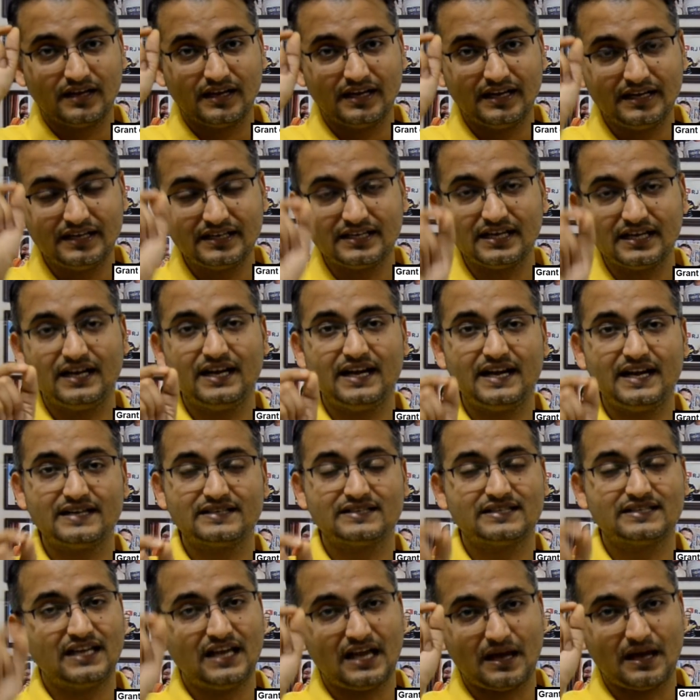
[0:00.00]
इंटरनेट
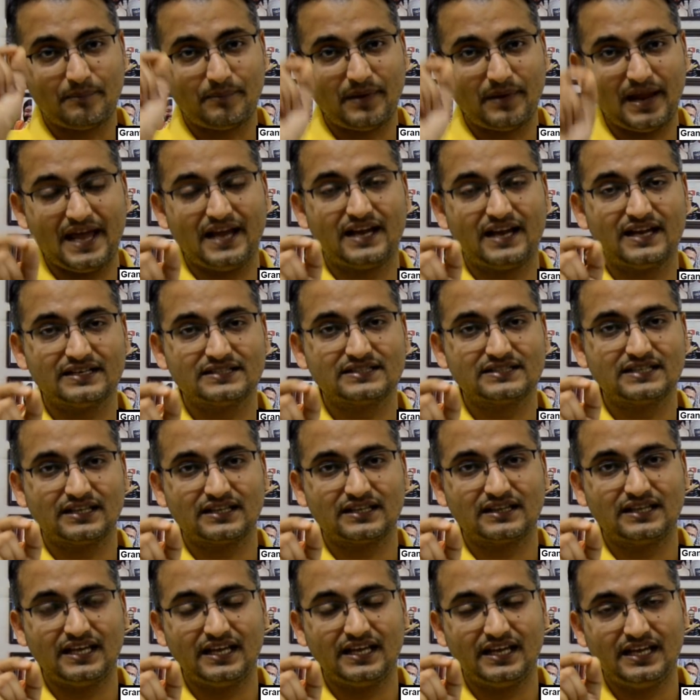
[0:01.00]
से अप्लाई कर
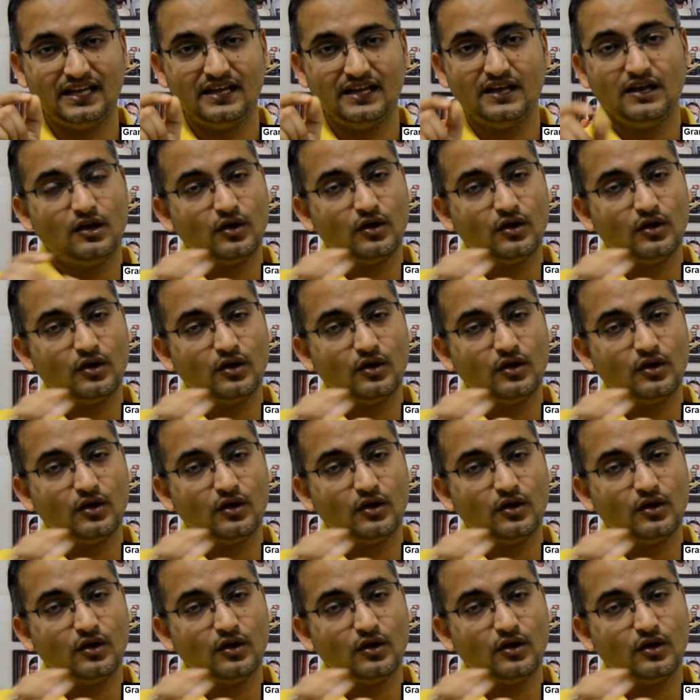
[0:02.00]
सकते हैं